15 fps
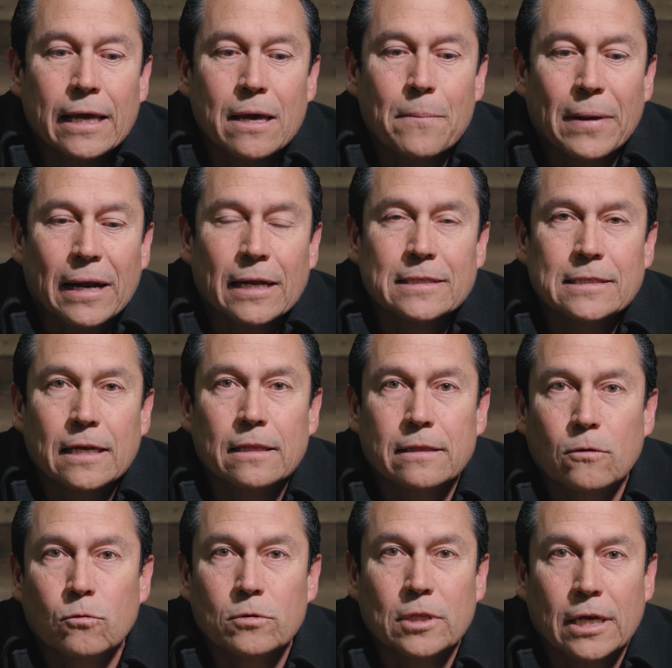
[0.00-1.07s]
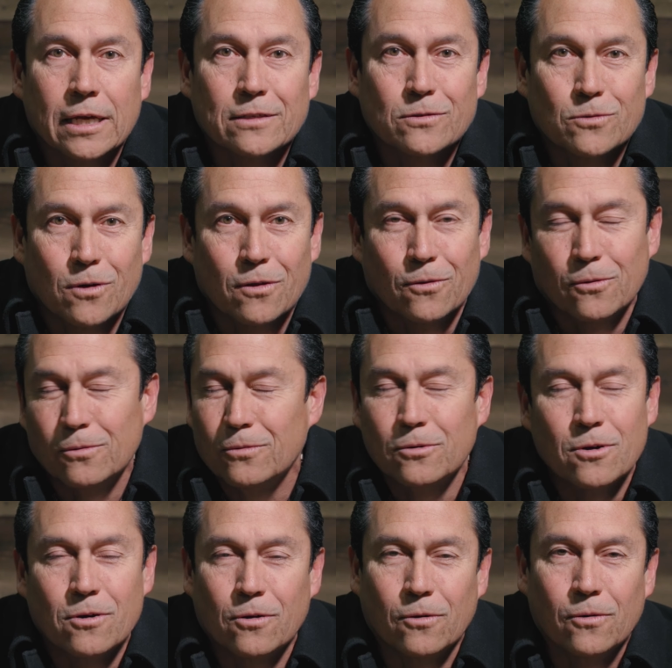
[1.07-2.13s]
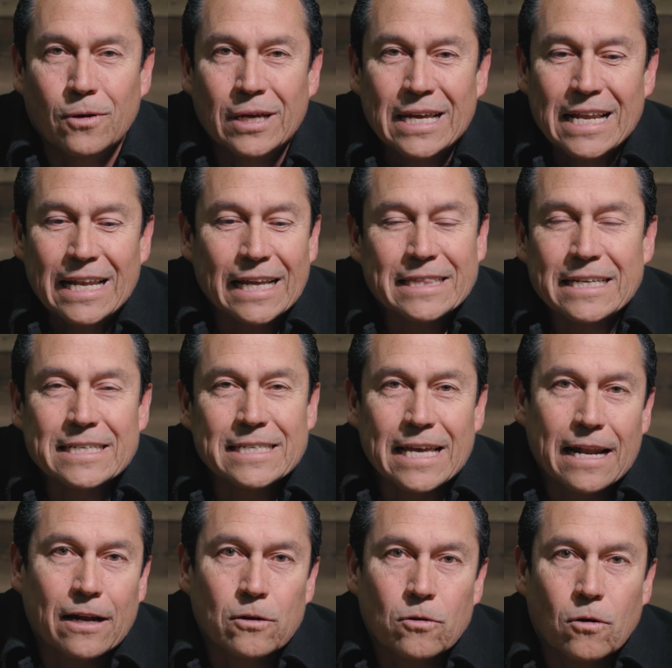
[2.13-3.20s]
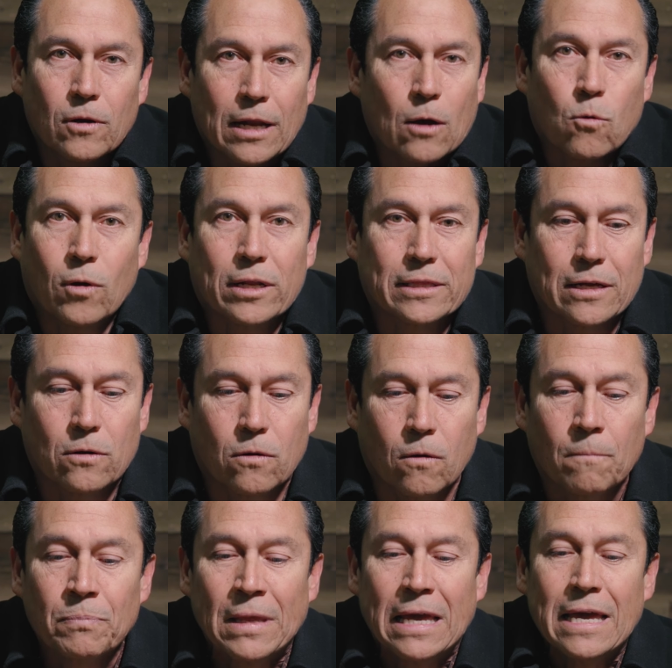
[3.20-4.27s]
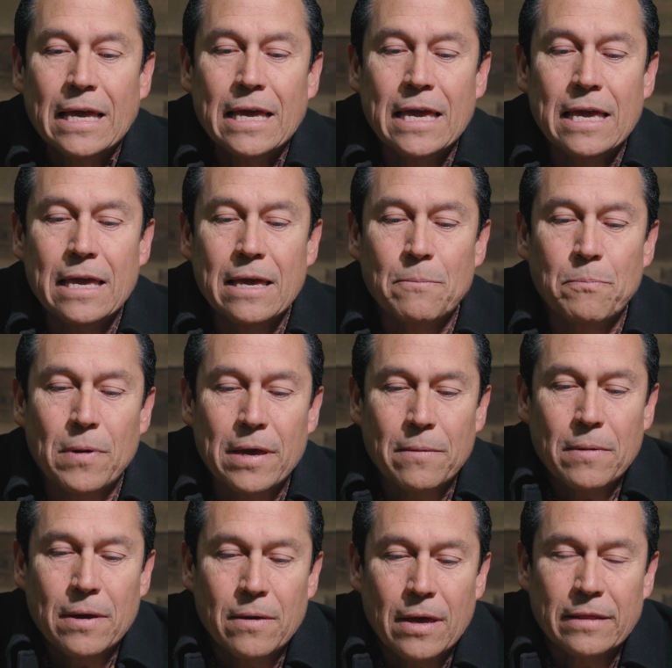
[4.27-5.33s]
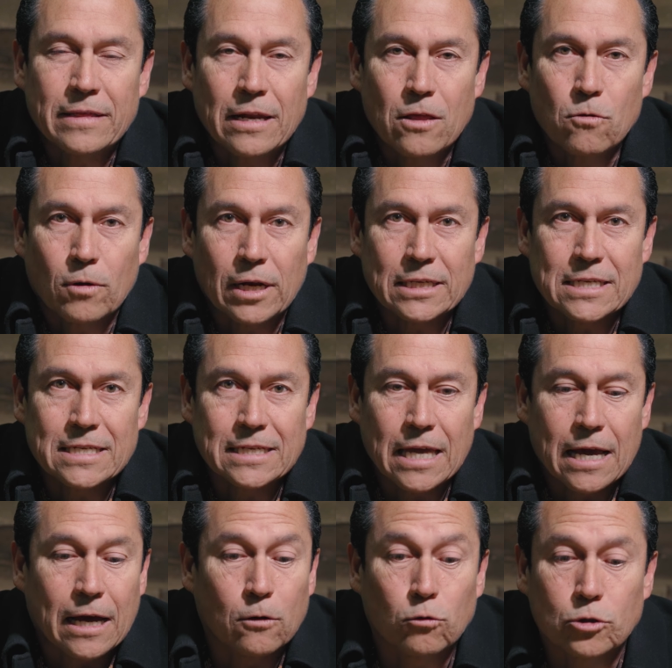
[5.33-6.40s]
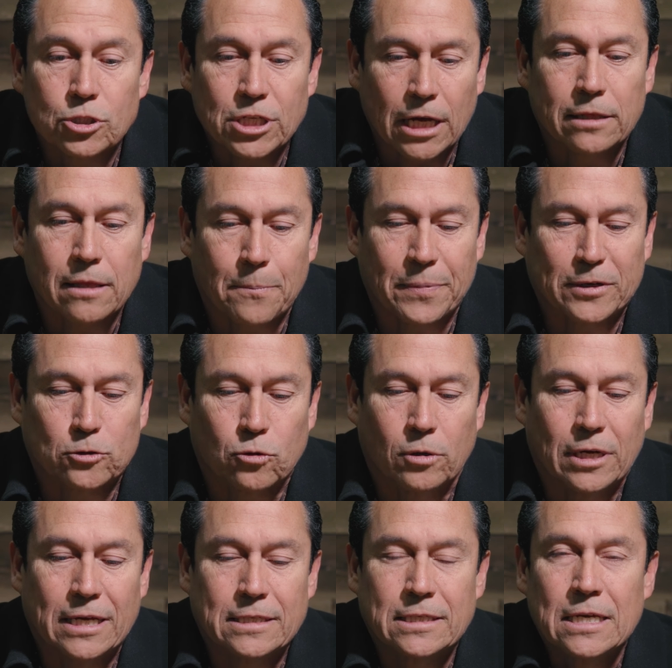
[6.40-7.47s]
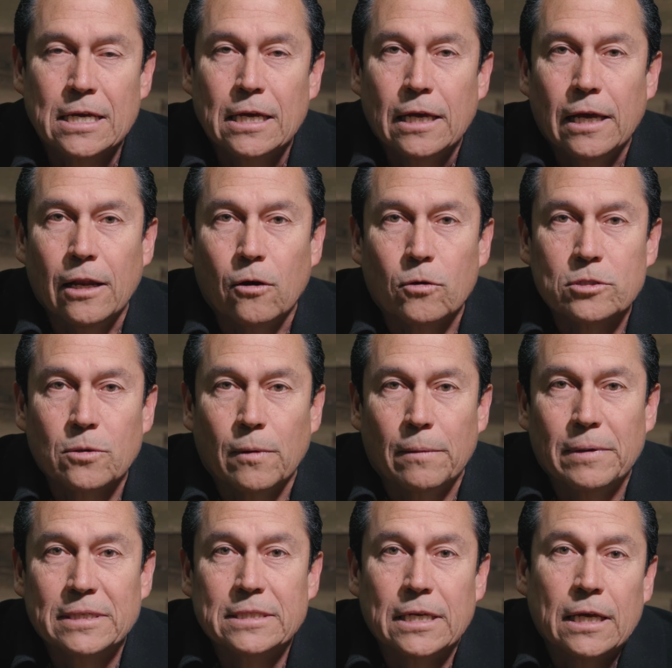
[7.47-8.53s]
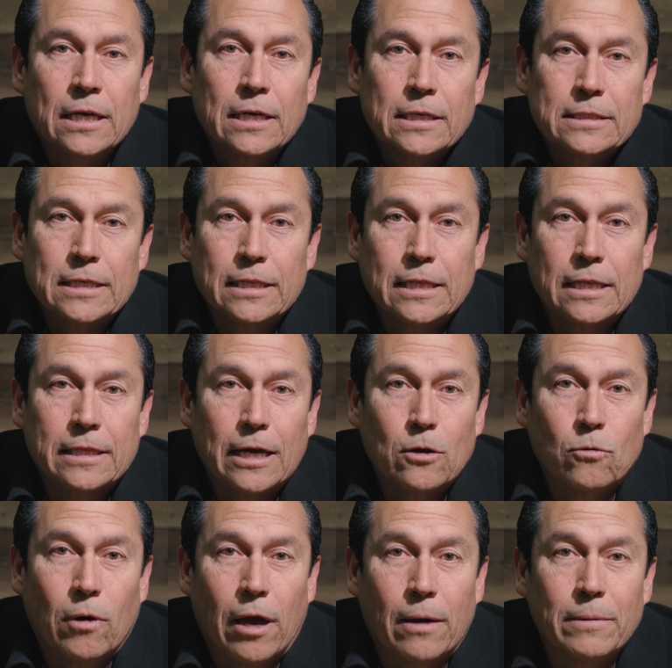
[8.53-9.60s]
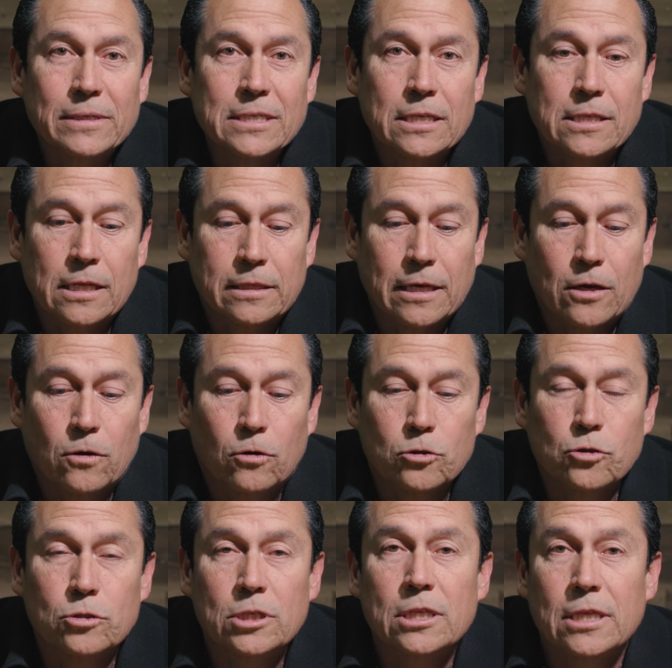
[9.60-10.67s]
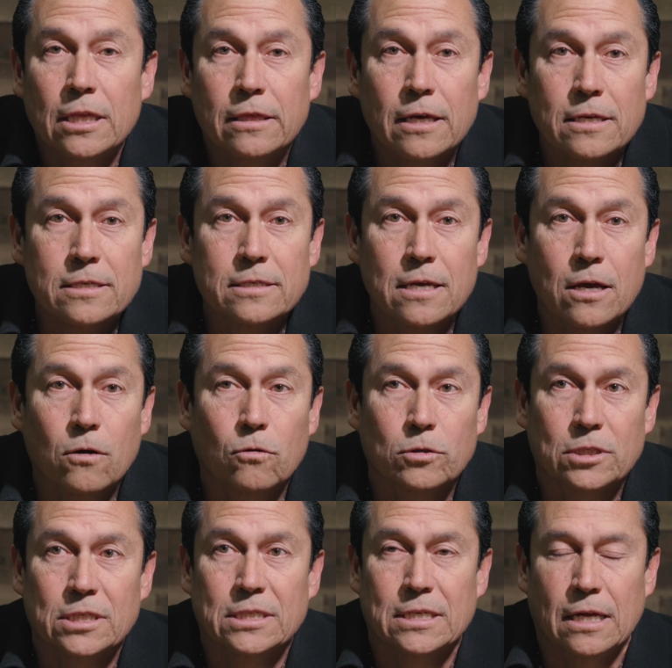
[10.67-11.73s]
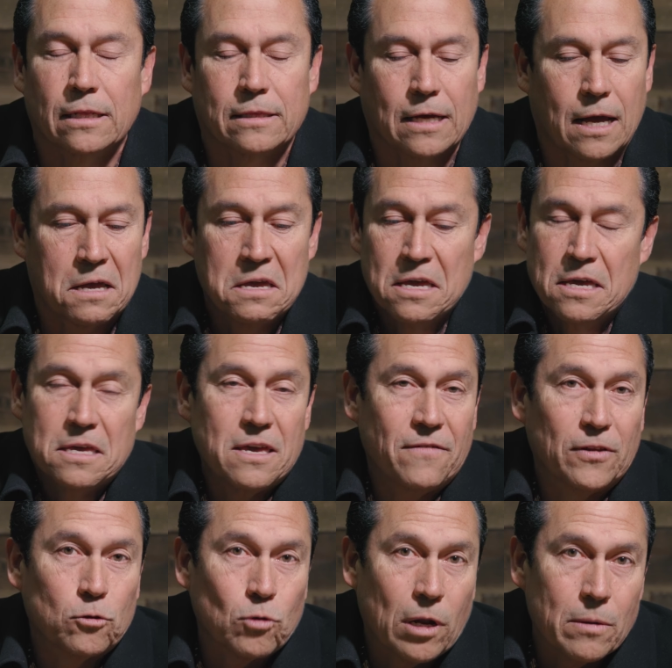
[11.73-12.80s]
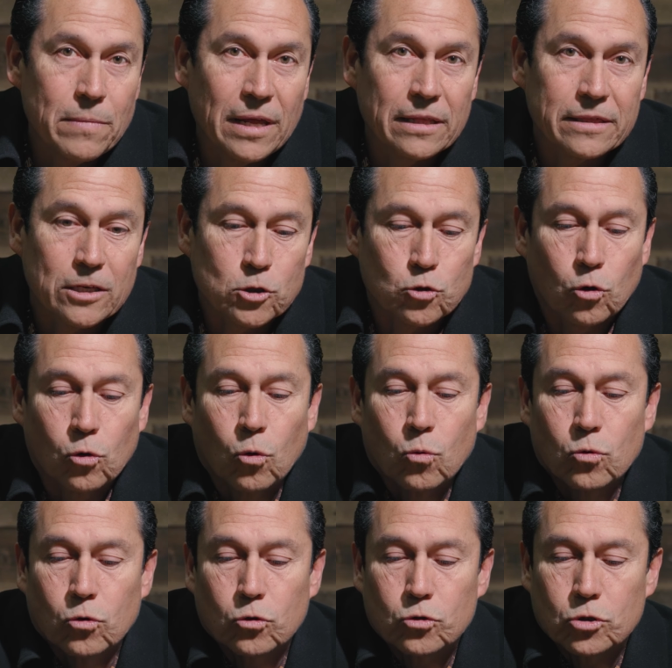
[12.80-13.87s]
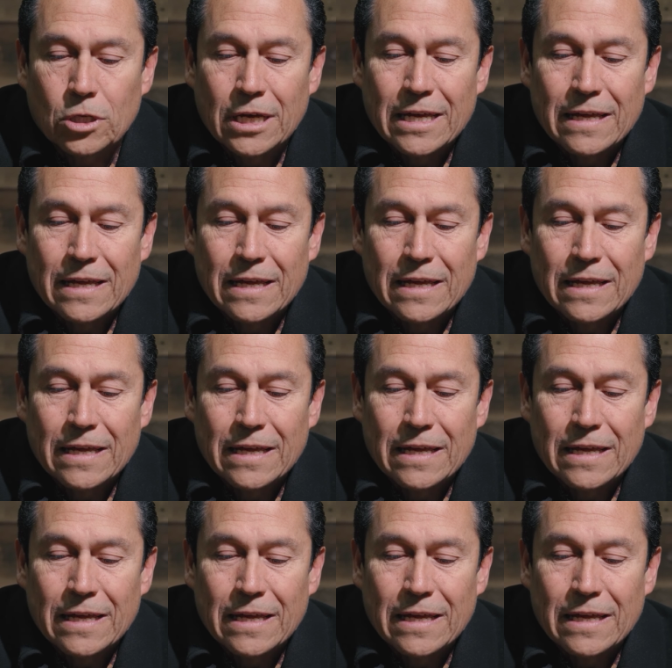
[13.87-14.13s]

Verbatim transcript: que para la siguiente junta ya es todo. No, la tercera no, la cuarta no. Y eh, eh, he tenido clases que llegan 80 personas y luego se vuelven 79, 78, 75, 60 y eventualmente solo unos